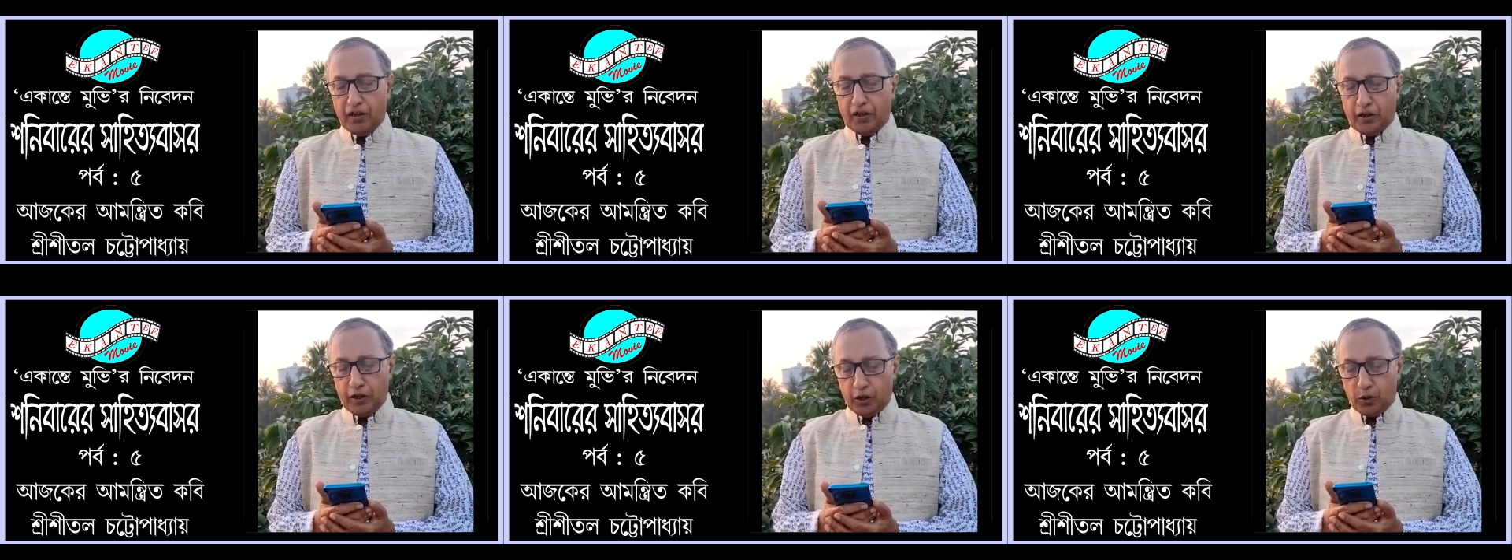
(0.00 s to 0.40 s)

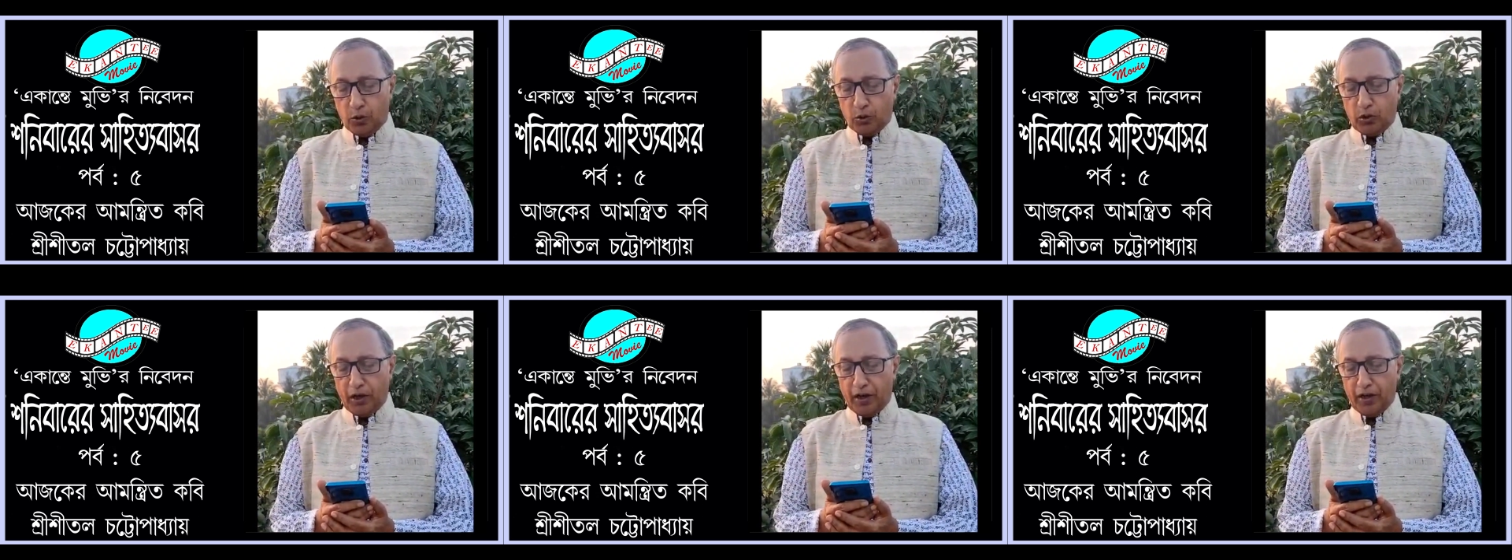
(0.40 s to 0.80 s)

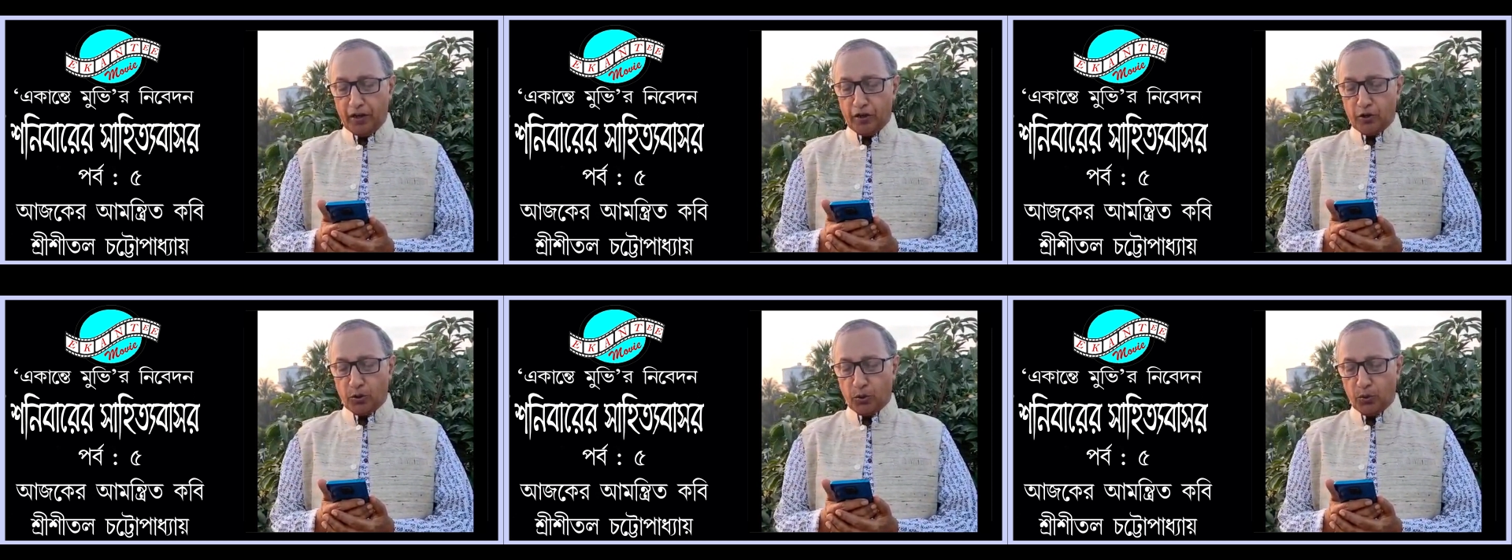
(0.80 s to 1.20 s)
শিশুদের
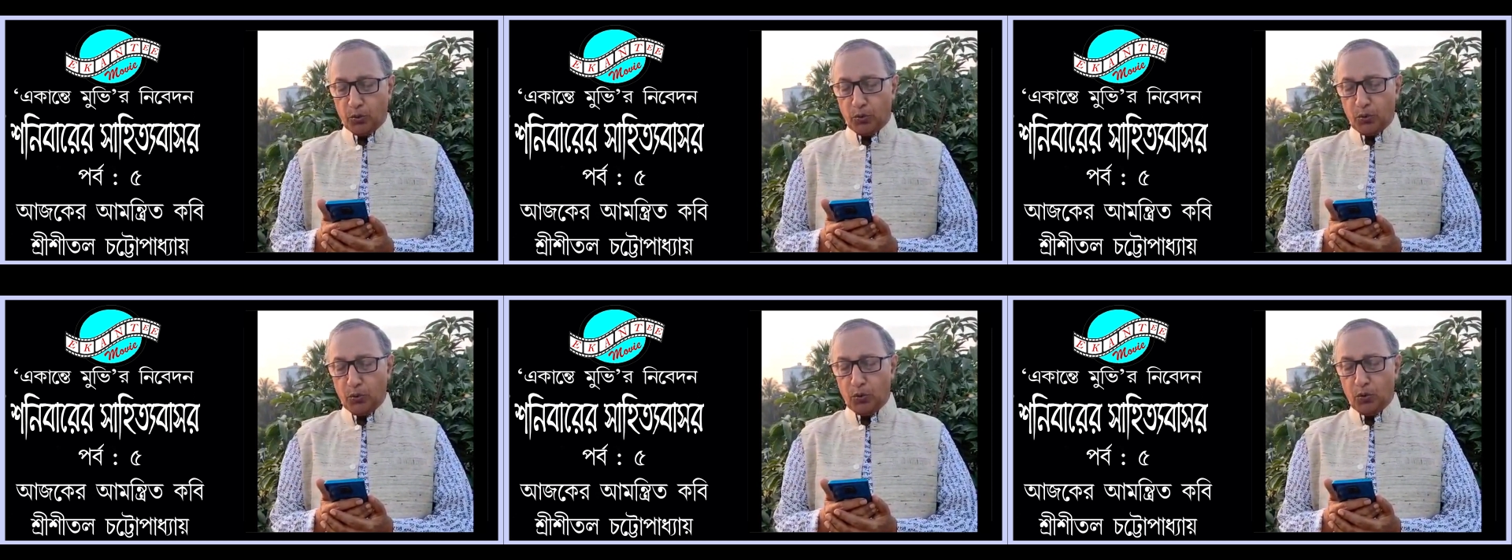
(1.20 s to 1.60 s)

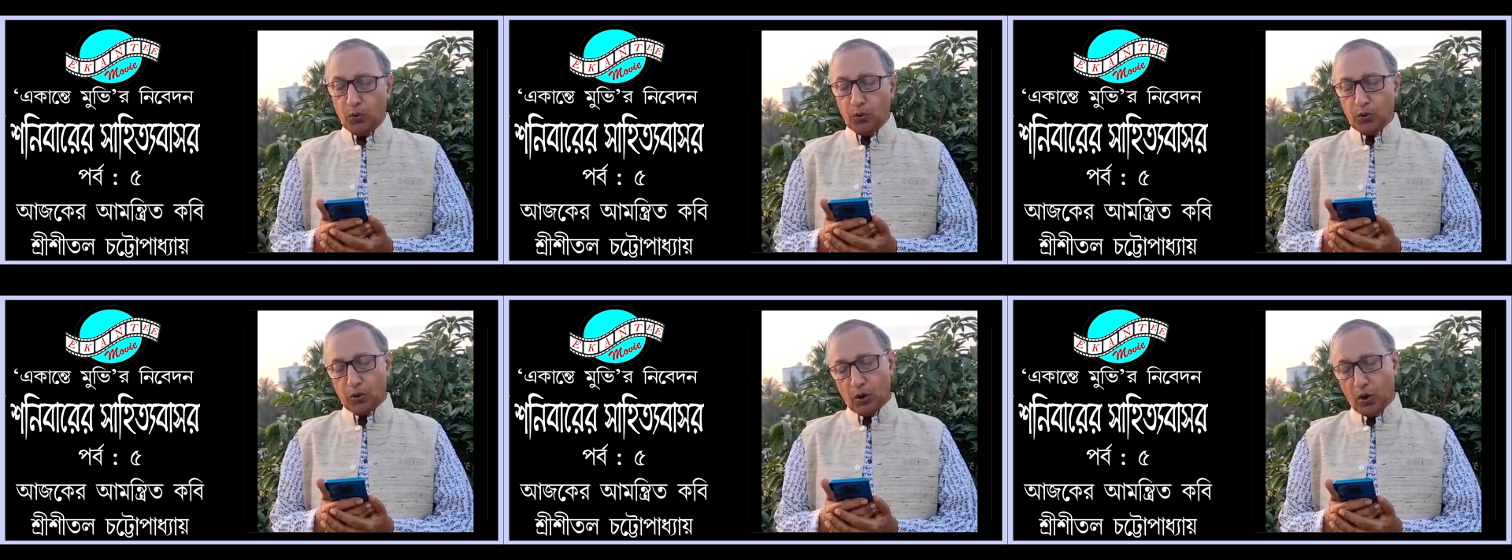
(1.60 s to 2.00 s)
শুরু
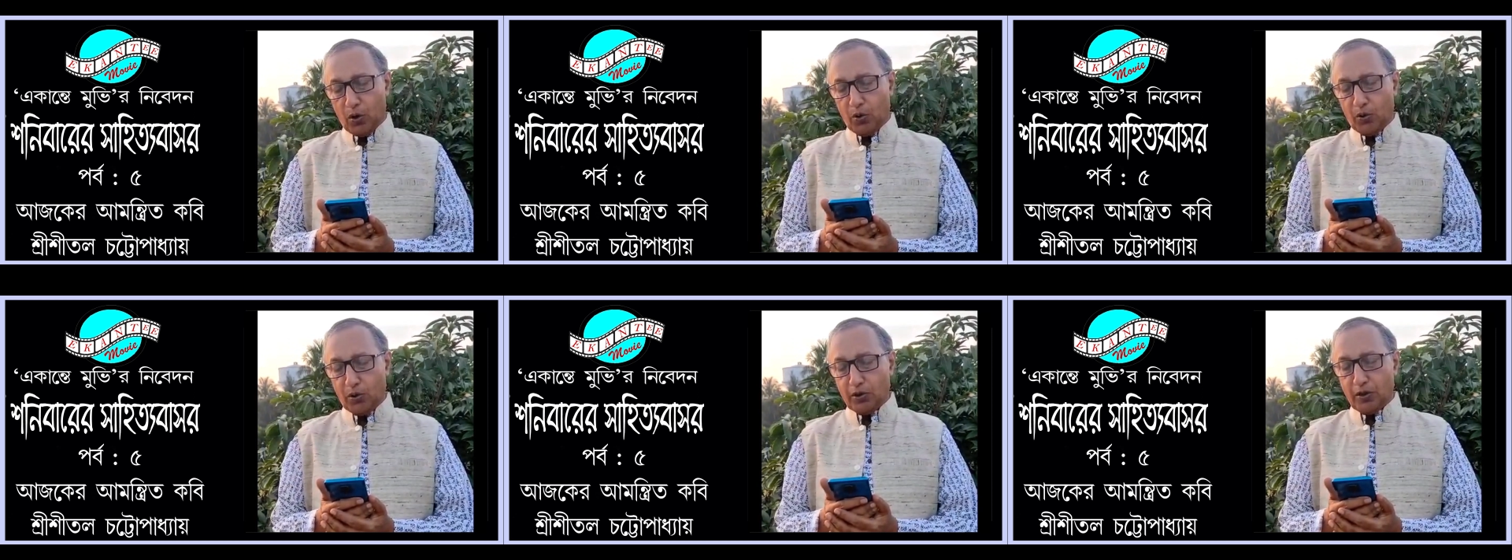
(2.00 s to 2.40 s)

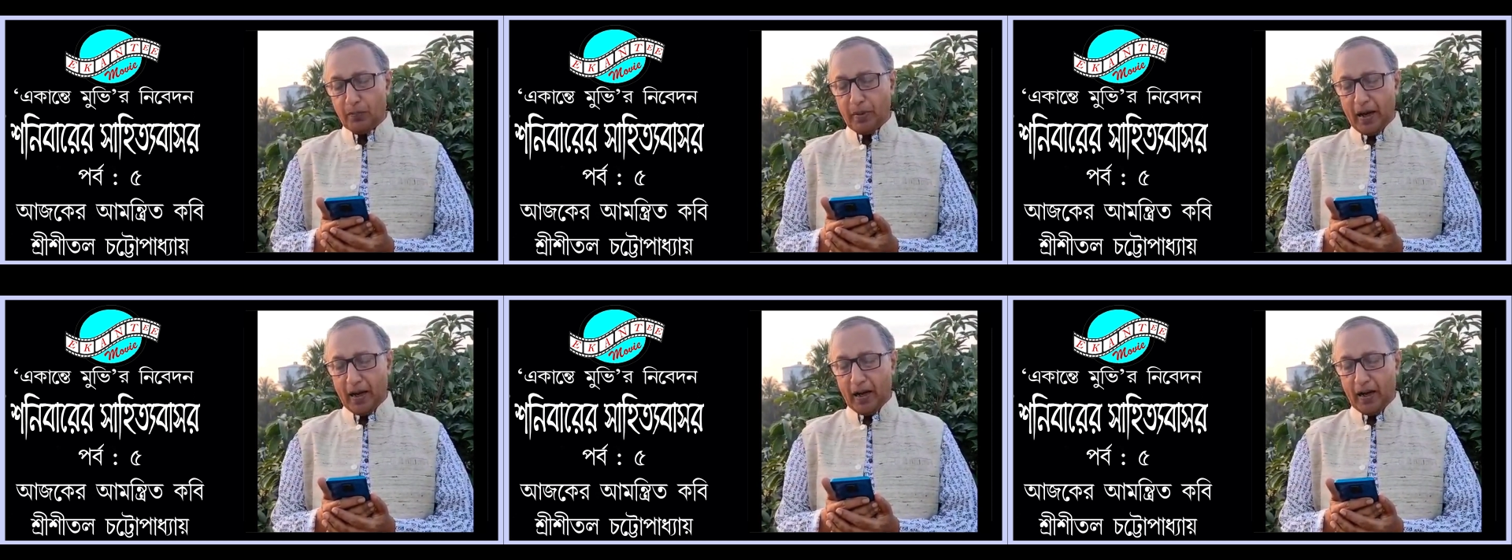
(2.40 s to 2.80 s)
সহজ
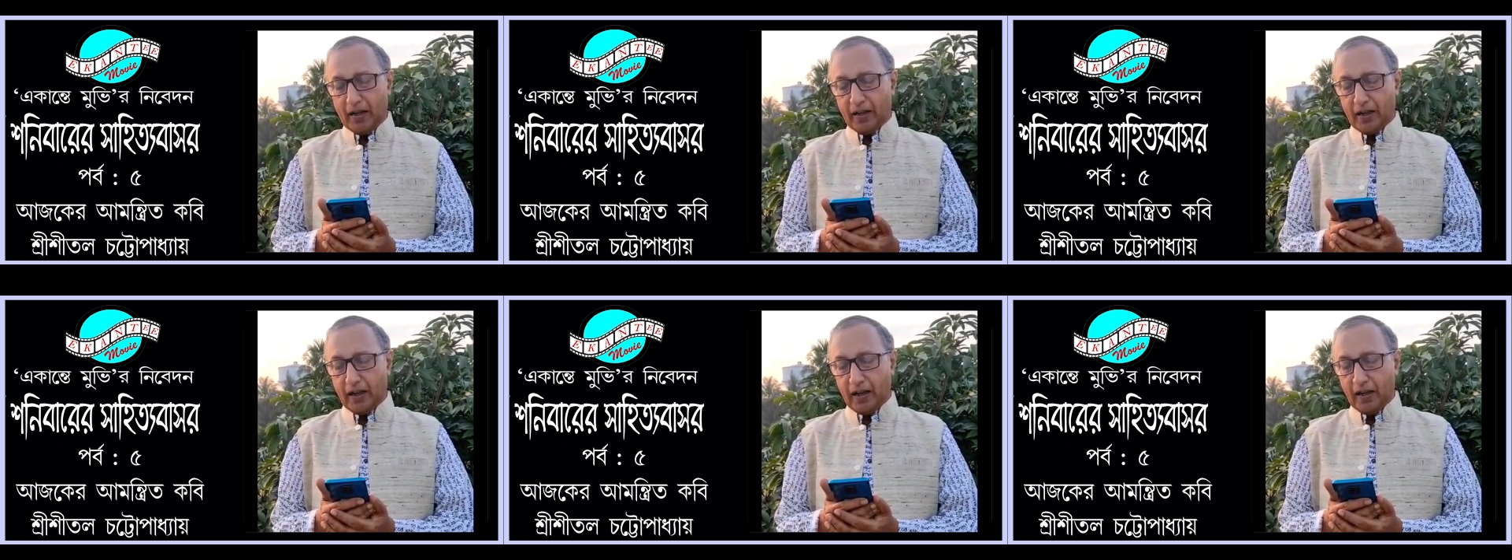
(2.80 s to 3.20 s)

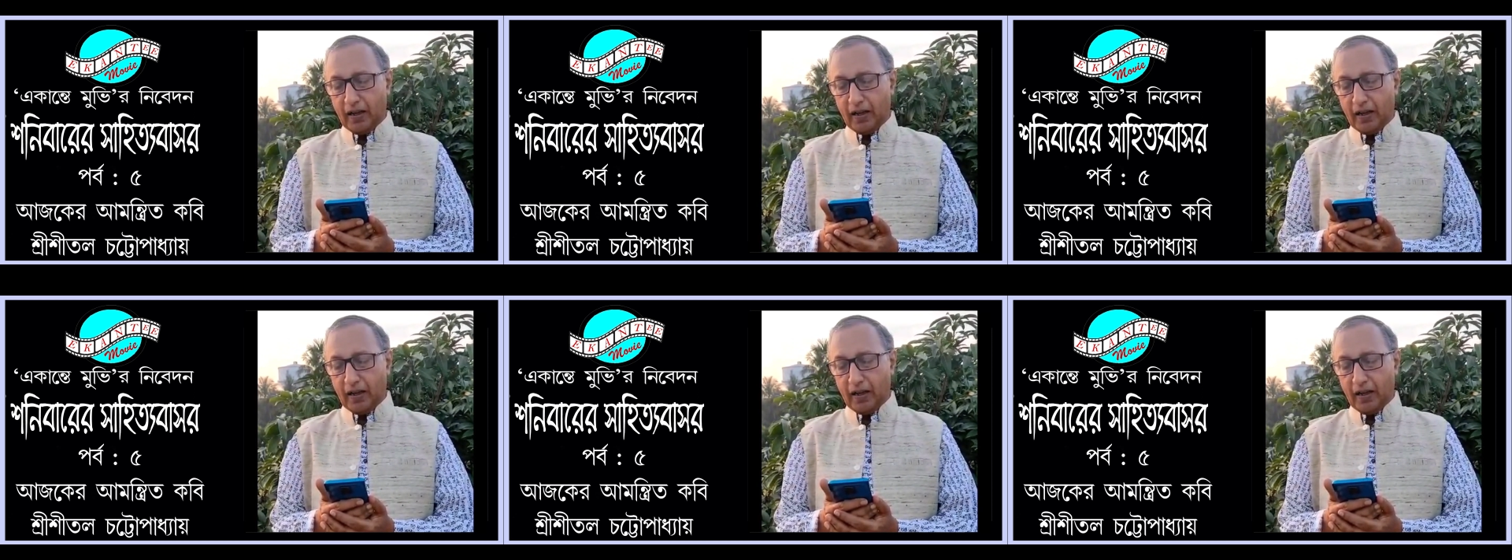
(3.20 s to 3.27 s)
বেলাটা